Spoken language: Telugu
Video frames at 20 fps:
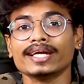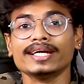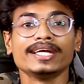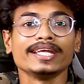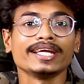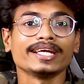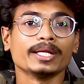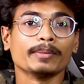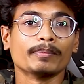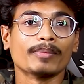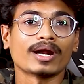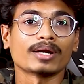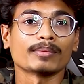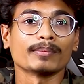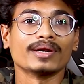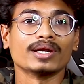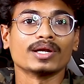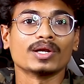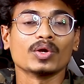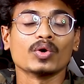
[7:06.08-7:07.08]
ఎడిటింగ్
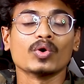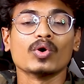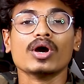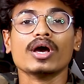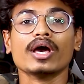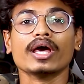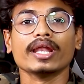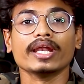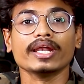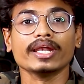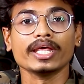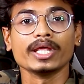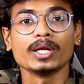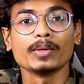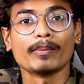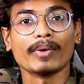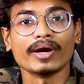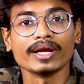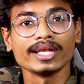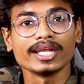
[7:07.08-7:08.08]
డిపార్ట్మెంట్లో నేను
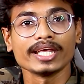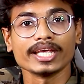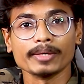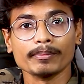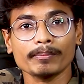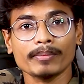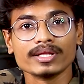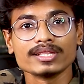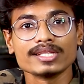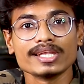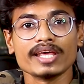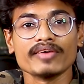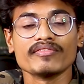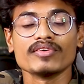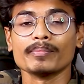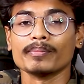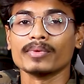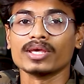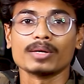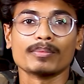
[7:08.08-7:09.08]
పడిన ఇబ్బందులు
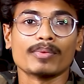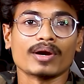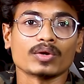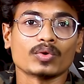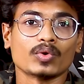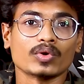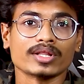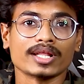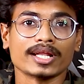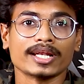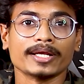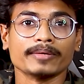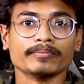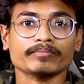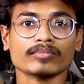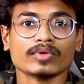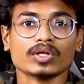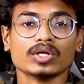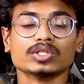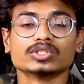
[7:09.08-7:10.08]
ఏవి మీరు పడకూడదనే
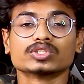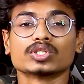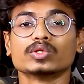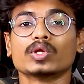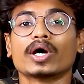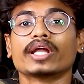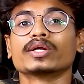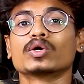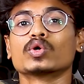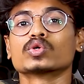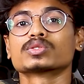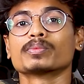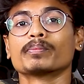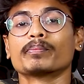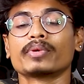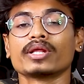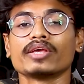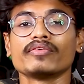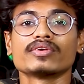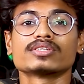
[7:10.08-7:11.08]
సో దానికోసం
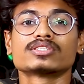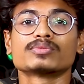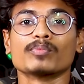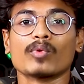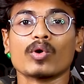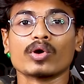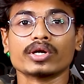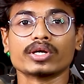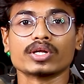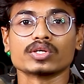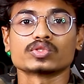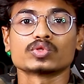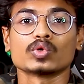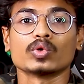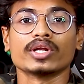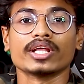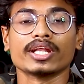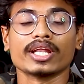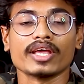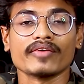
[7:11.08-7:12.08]
ప్రీవియస్ మానిటర్స్తో
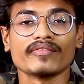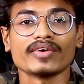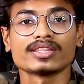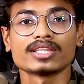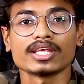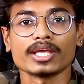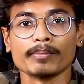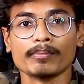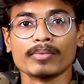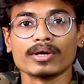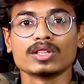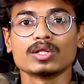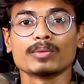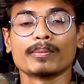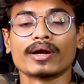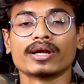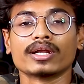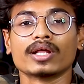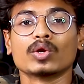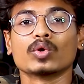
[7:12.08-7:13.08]
నేను ఏవైతే ఇబ్బందులు
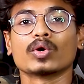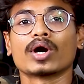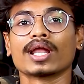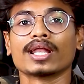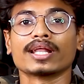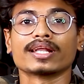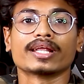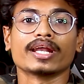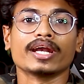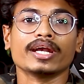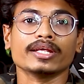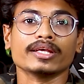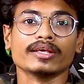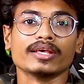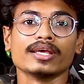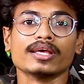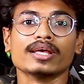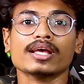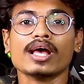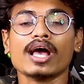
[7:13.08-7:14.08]
పడ్డానో కలర్
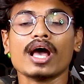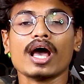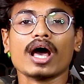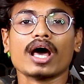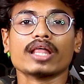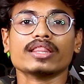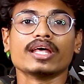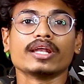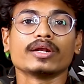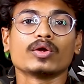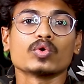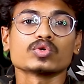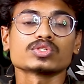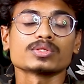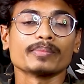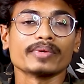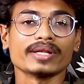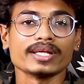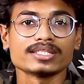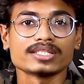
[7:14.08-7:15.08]
గ్రేడింగ్కి
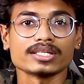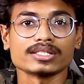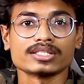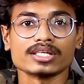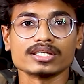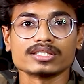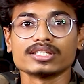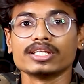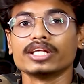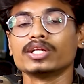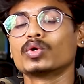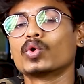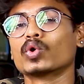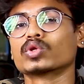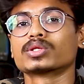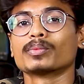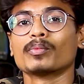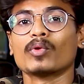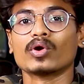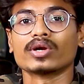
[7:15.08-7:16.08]
దానికోసం రీసెర్చ్ చేసి నేను
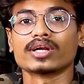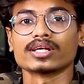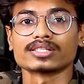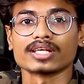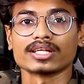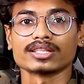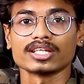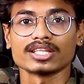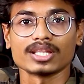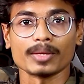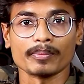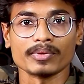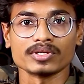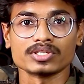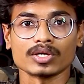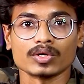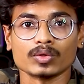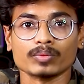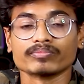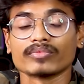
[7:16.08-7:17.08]
కొత్త మానిటర్స్ అయితే
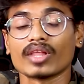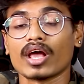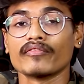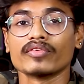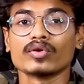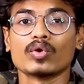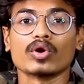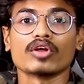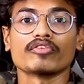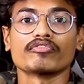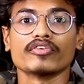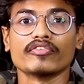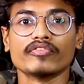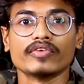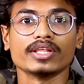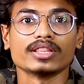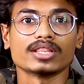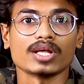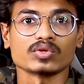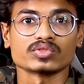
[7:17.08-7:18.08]
తెప్పించాను అవి కూడా
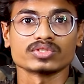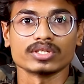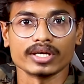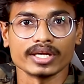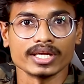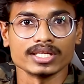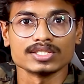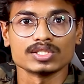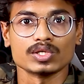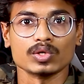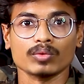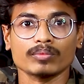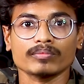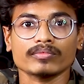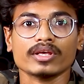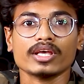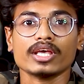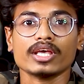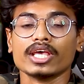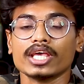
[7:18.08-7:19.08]
ఫిఫ్టీన్ థౌజండ్ రేంజ్లో
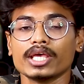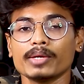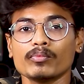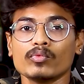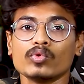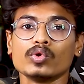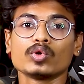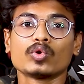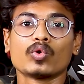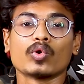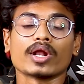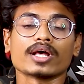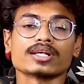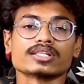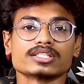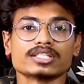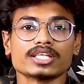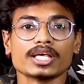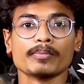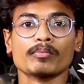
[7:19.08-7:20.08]
ఈ మూడు కూడా
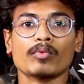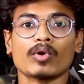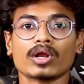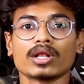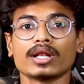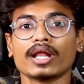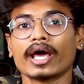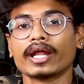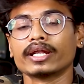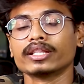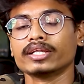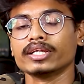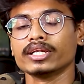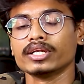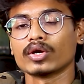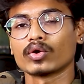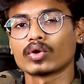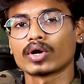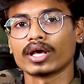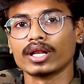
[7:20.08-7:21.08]
సేమ్ మోడల్ అండ్
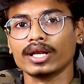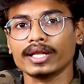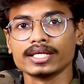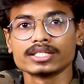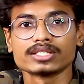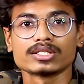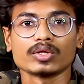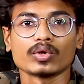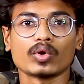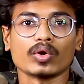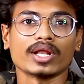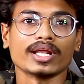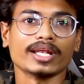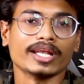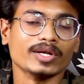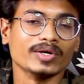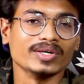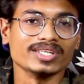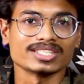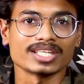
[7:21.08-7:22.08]
దీని యొక్క లింక్స్ని కూడా
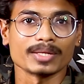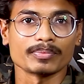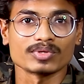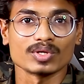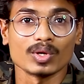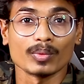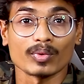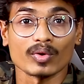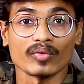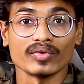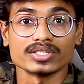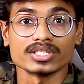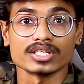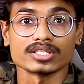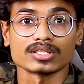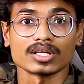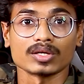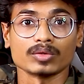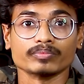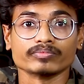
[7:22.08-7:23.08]
నేను డిస్క్రిప్షన్లో ప్రొవైడ్
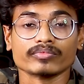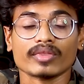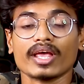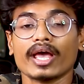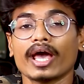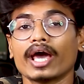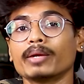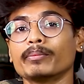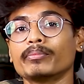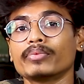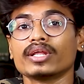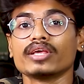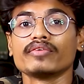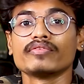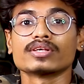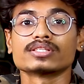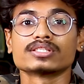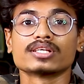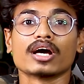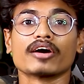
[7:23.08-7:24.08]
చేస్తాను అండ్
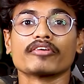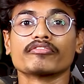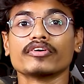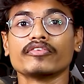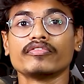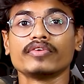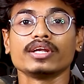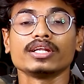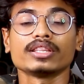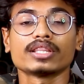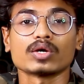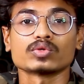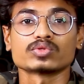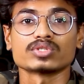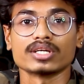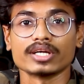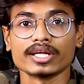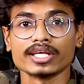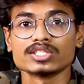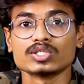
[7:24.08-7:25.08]
ప్రీవియస్గా ఫిఫ్టీన్
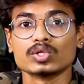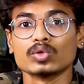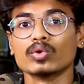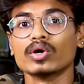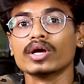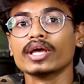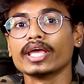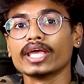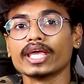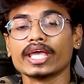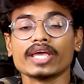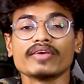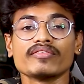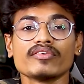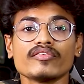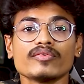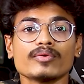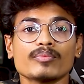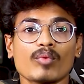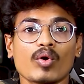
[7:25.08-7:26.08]
థౌసండ్ రేంజ్లో
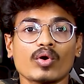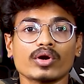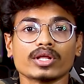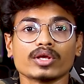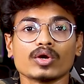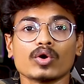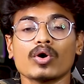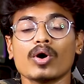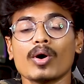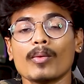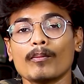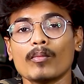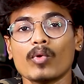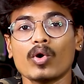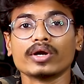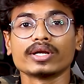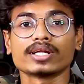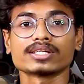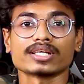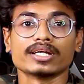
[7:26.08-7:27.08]
ఏవేవి బాగుంటాయో
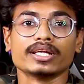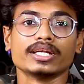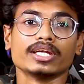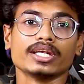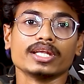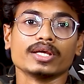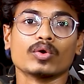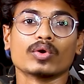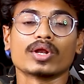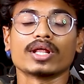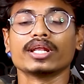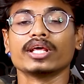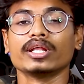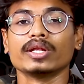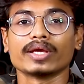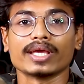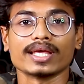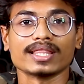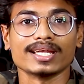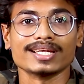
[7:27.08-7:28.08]
మాంటస్ అన్నింటినీ కూడా
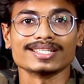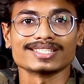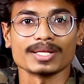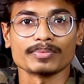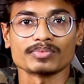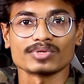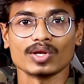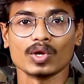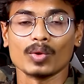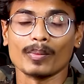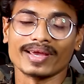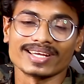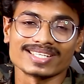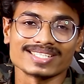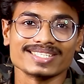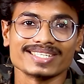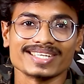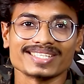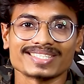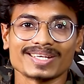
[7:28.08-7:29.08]
నేను కింద డిస్క్రిప్షన్లో
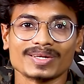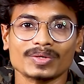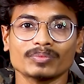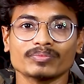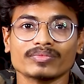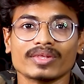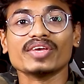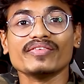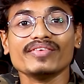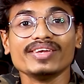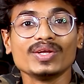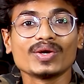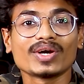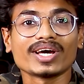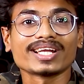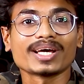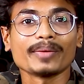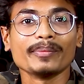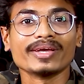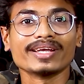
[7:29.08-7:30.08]
మెన్షన్ చేశాను ఈ వీడియో
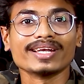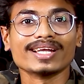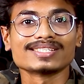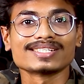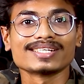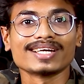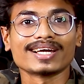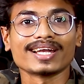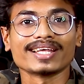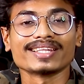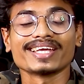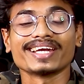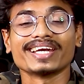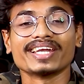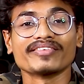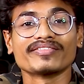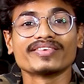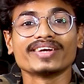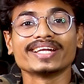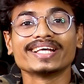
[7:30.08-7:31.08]
కనుక మీకు నచ్చినట్లయితే
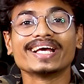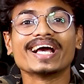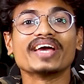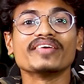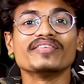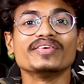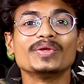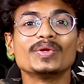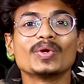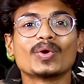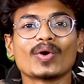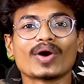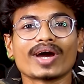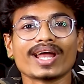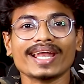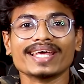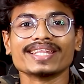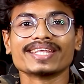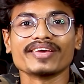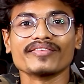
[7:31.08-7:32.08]
డెఫినెట్గా ఈ వీడియోకి
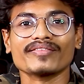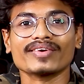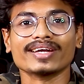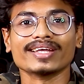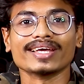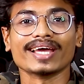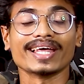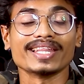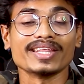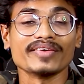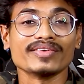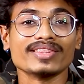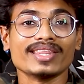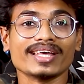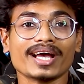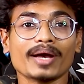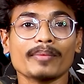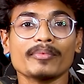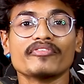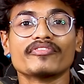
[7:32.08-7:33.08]
ఒక లైక్ ఇవ్వండి
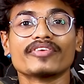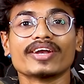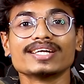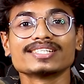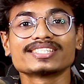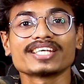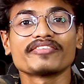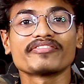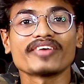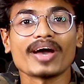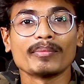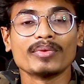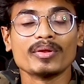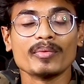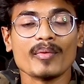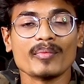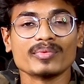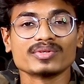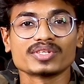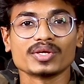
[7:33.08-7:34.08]
అదేవిధంగా మీ ఫ్రెండ్స్ అండ్ ఫ్యామిలీ
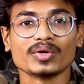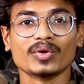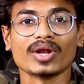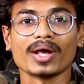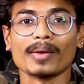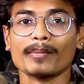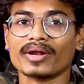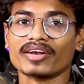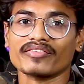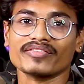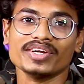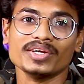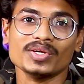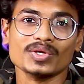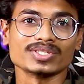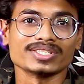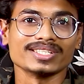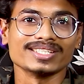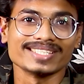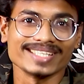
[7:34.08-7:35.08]
మెంబర్స్కి కూడా మన
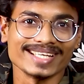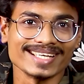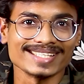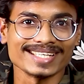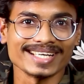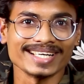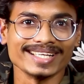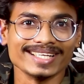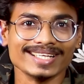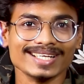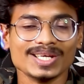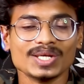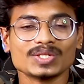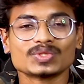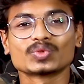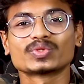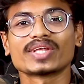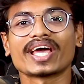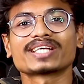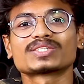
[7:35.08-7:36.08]
వీడియోస్ని షేర్ చేయండి
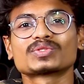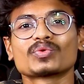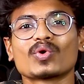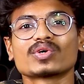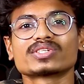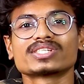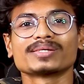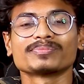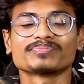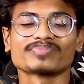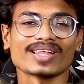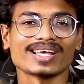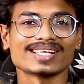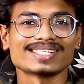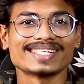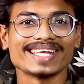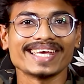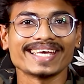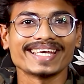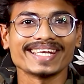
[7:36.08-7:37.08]
సో థ్యాంక్స్ ఫర్ వాచింగ్
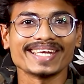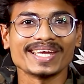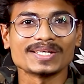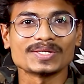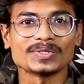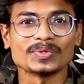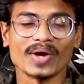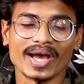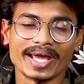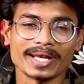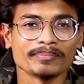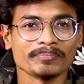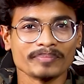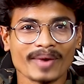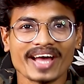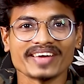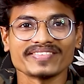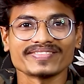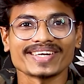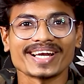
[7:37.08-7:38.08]
స్టే క్రియేటివ్ అండ్
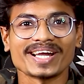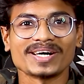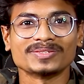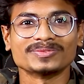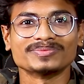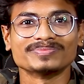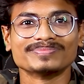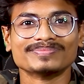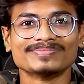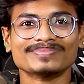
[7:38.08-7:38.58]
బాయ్ ఫర్ నావ్